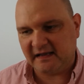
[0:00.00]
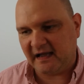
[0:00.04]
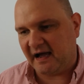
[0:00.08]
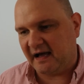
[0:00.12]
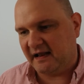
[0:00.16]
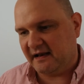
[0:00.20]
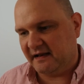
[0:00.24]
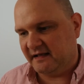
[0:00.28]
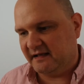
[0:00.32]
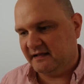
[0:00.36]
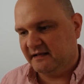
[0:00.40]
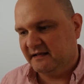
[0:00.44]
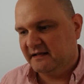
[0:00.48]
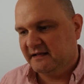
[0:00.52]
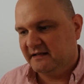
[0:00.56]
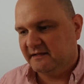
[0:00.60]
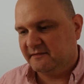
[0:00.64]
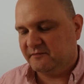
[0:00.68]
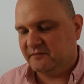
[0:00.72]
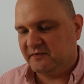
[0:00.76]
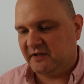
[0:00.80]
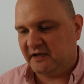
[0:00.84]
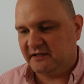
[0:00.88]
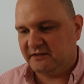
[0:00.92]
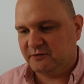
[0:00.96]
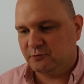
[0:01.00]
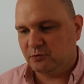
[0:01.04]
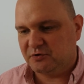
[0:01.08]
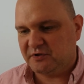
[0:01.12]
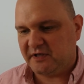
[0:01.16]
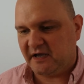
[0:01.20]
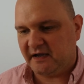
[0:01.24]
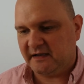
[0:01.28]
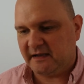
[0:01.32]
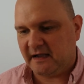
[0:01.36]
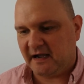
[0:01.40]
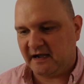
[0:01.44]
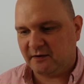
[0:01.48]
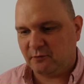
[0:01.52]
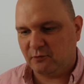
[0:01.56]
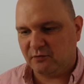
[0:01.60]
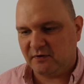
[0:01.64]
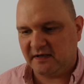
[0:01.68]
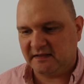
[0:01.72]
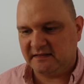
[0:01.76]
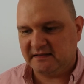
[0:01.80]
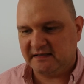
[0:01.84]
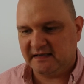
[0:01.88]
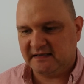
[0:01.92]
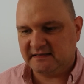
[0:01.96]
Ale e, tutaj
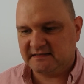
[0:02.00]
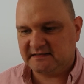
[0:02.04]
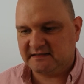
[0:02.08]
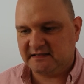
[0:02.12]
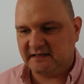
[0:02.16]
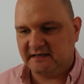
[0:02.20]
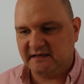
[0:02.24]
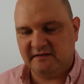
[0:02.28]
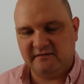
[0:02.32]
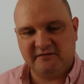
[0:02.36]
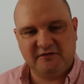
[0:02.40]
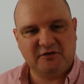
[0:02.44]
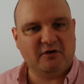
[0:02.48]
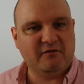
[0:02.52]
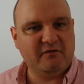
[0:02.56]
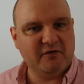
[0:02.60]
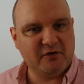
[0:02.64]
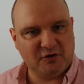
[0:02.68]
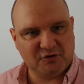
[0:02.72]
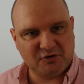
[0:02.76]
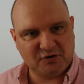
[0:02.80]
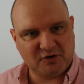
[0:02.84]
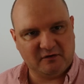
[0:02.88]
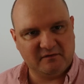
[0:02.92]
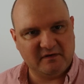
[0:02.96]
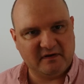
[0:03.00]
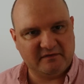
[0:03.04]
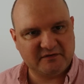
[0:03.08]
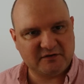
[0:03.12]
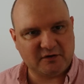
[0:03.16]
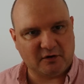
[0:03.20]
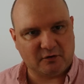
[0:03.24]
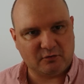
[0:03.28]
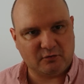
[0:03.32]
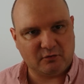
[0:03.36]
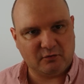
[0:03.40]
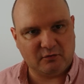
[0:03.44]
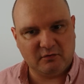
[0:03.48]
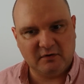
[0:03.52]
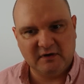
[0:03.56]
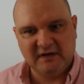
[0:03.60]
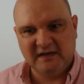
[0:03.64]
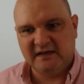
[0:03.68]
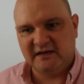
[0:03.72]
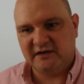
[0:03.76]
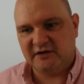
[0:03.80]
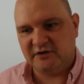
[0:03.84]
akurat jest e, to wyjątkowe w skoku,